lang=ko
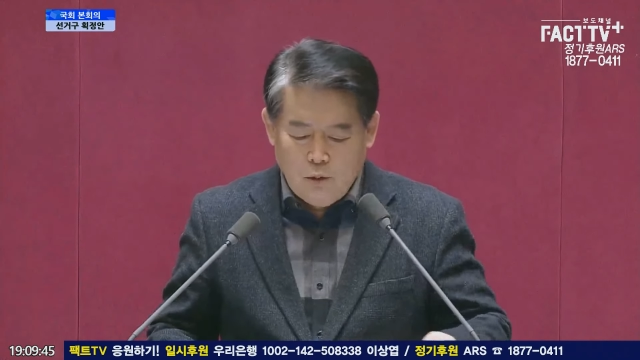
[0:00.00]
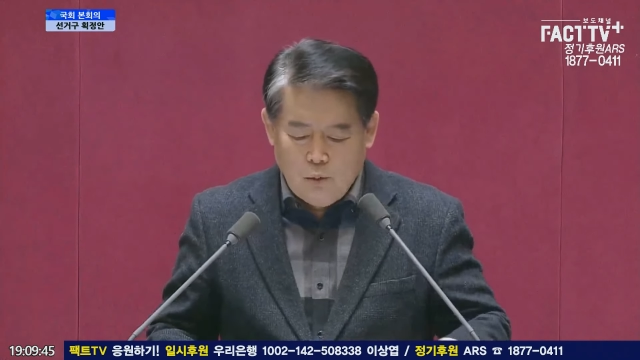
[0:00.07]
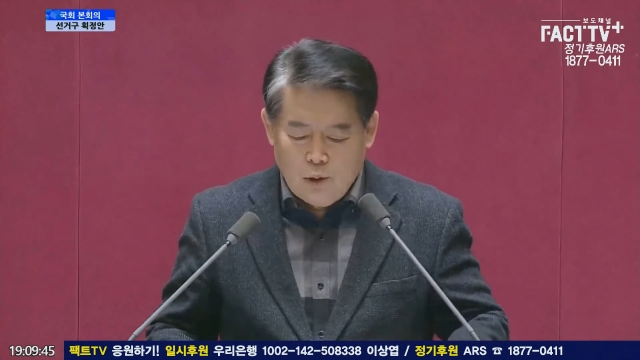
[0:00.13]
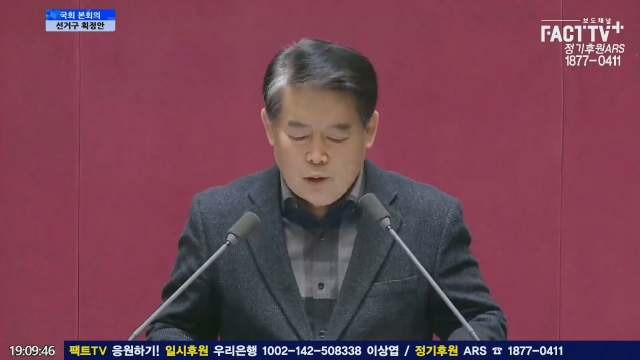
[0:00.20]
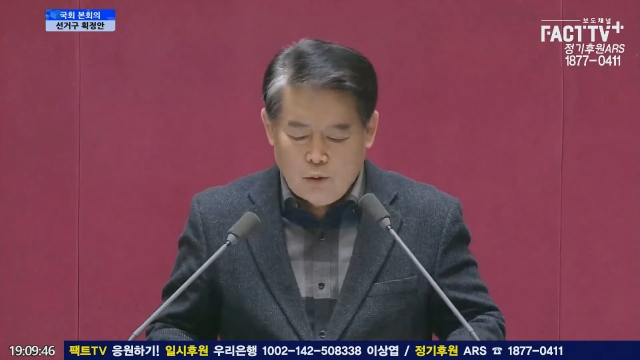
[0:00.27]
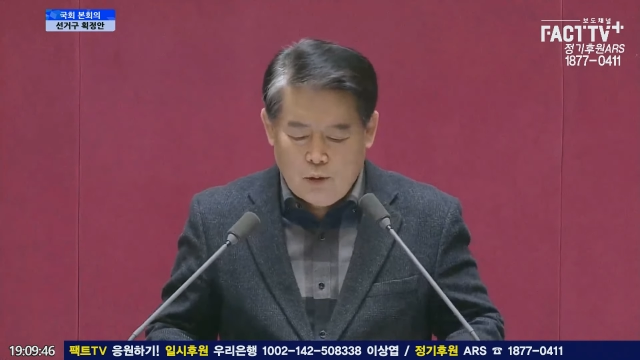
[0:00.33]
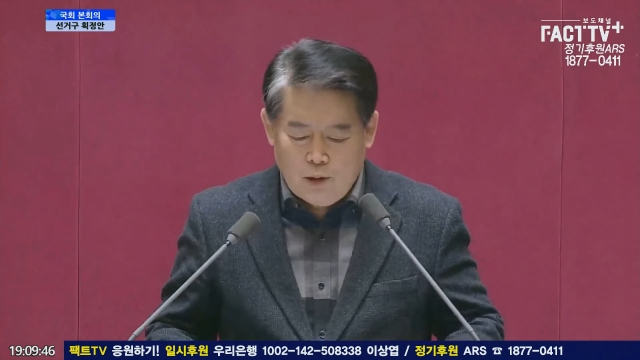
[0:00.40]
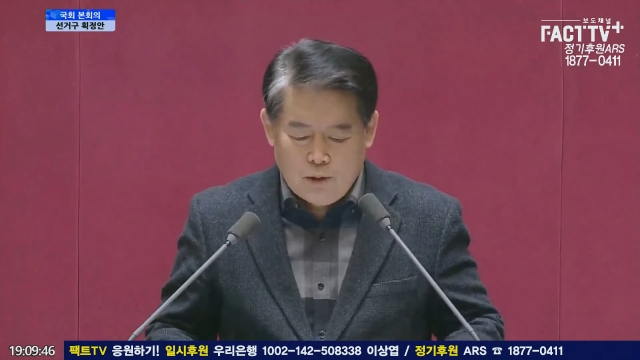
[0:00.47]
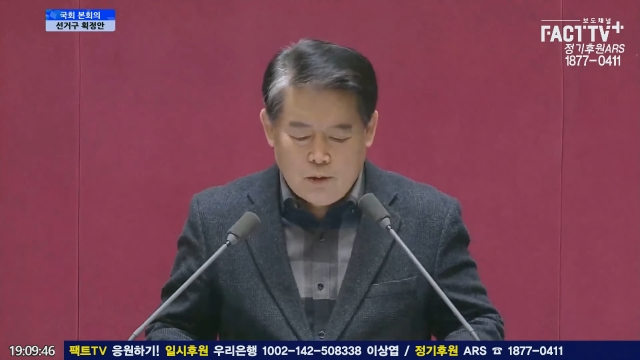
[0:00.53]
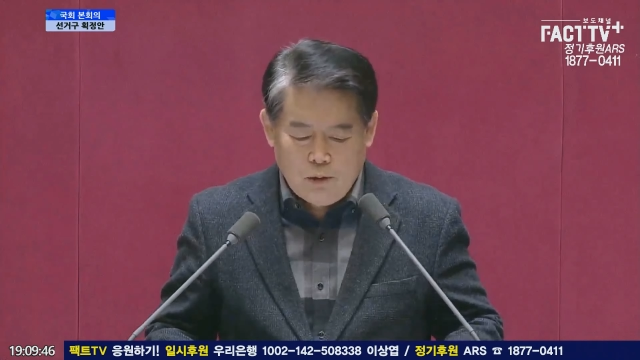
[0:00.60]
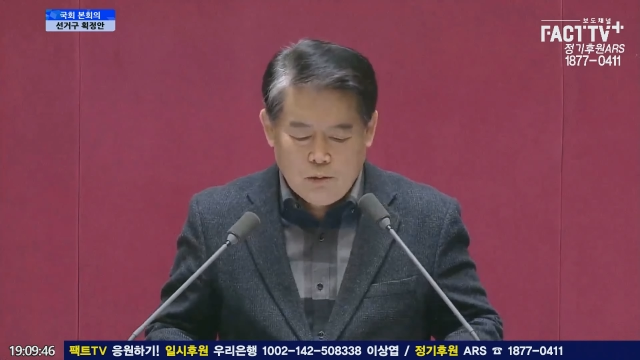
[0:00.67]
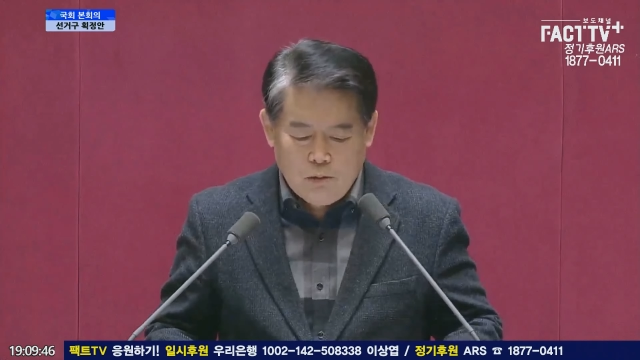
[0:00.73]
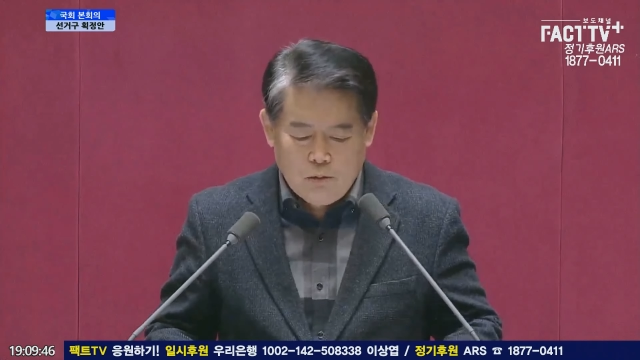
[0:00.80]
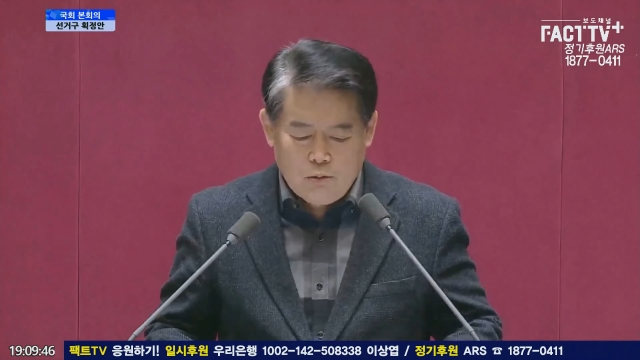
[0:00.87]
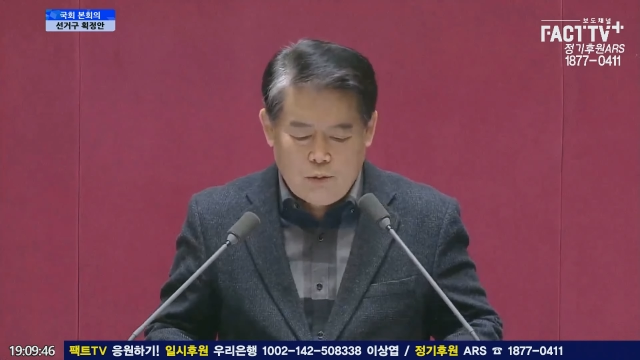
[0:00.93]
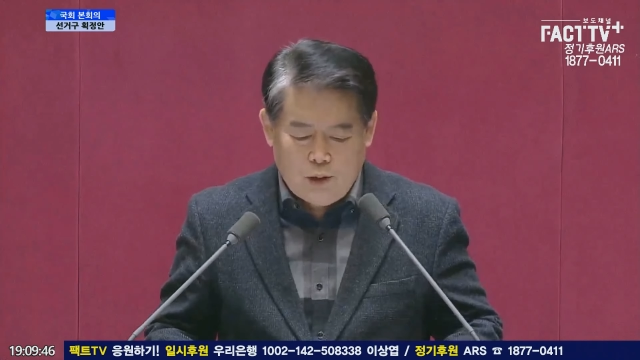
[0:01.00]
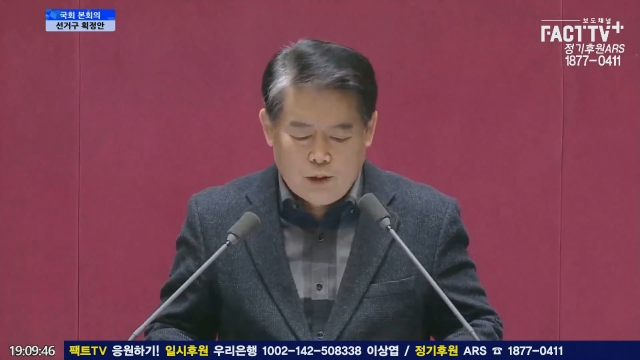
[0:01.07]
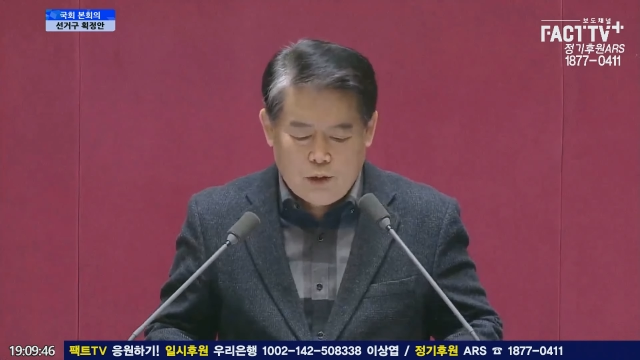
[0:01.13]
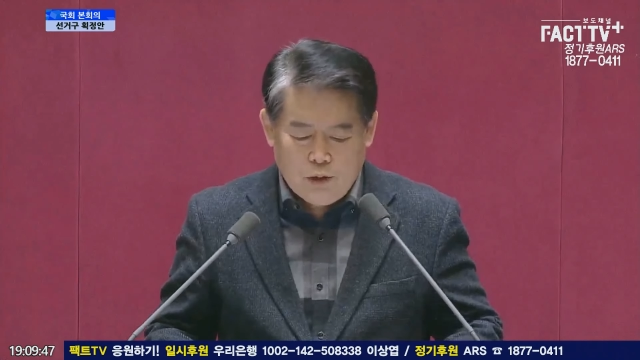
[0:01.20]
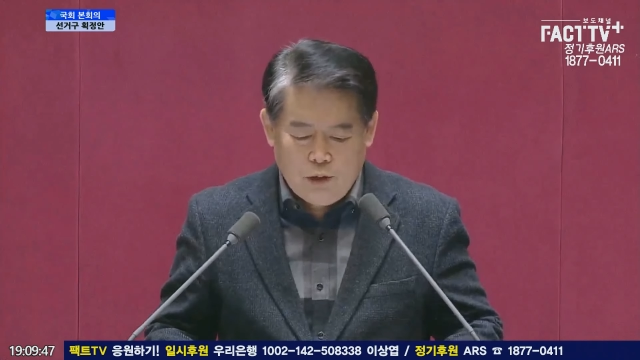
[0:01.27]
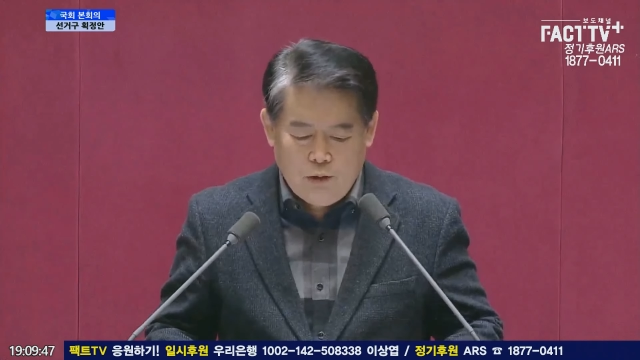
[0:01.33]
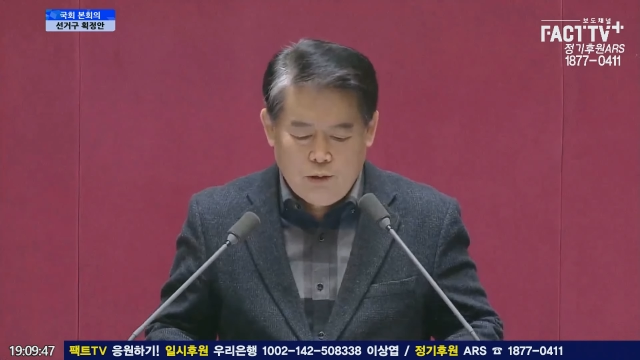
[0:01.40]
훼손한 선거구
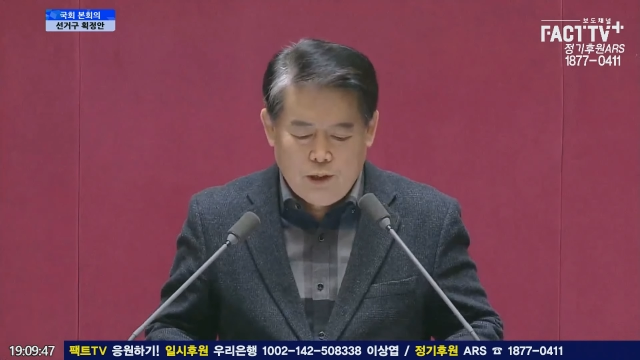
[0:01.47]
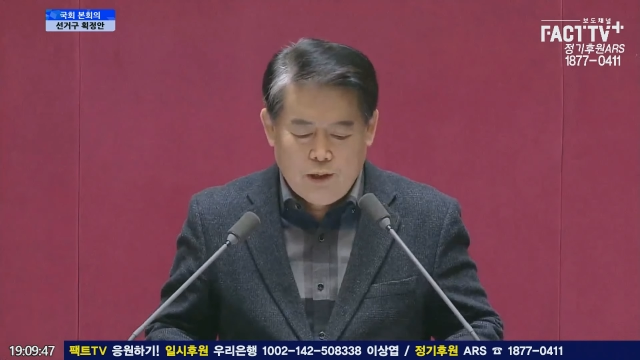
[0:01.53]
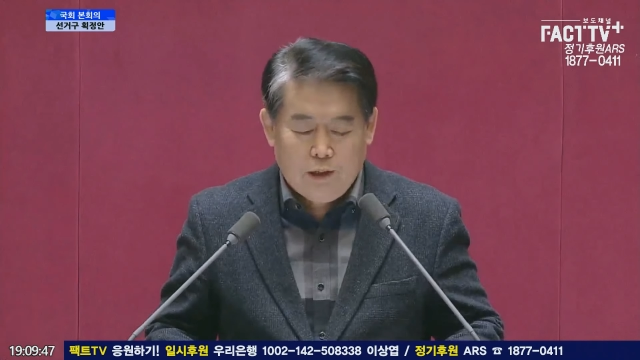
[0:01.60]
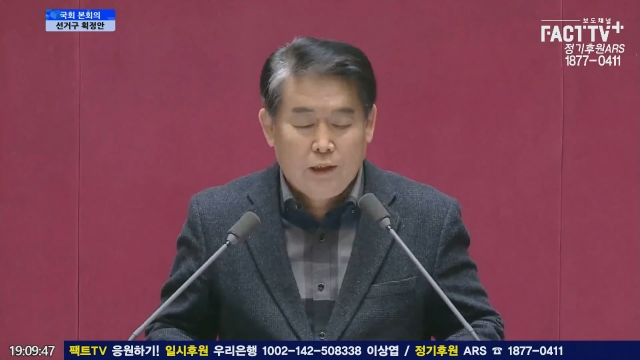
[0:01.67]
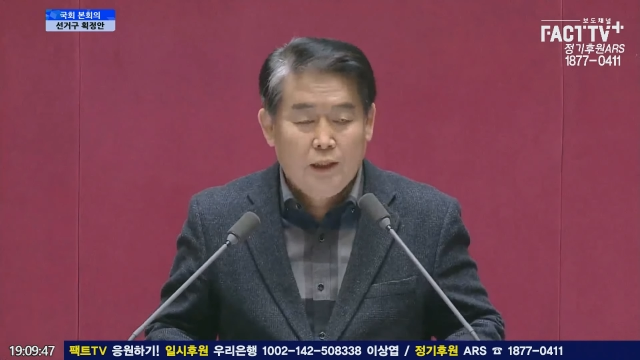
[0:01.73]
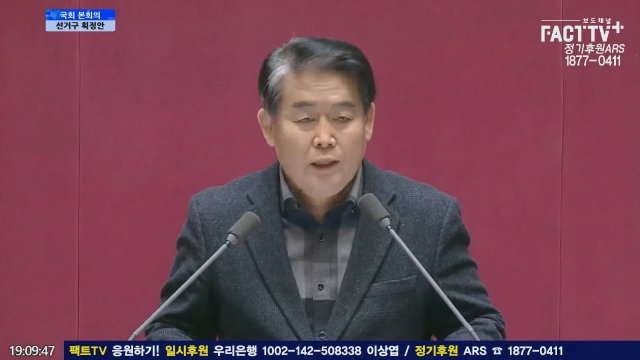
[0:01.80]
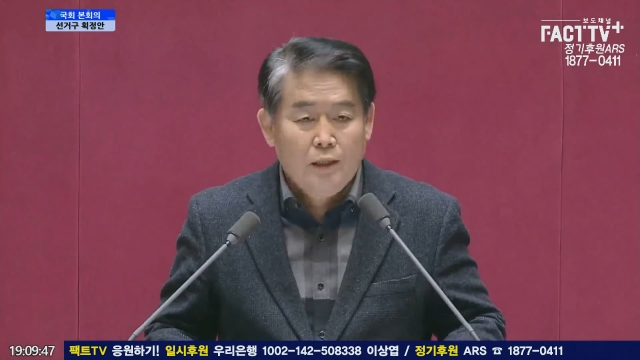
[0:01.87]
획정위원회의